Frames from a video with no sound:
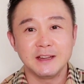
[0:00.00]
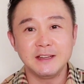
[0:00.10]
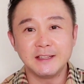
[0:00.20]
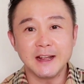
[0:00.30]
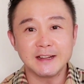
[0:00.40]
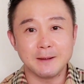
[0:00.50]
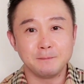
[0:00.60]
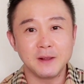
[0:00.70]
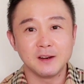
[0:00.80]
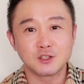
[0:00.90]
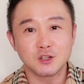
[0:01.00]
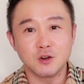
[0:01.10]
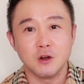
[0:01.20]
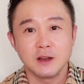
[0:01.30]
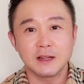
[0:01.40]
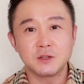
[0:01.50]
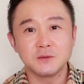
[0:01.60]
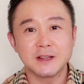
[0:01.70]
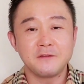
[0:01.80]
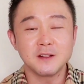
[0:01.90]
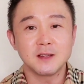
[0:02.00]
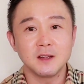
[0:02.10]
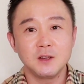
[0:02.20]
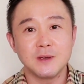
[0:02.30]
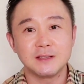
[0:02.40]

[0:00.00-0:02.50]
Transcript: 您一旦染病了之后，那就在方舱医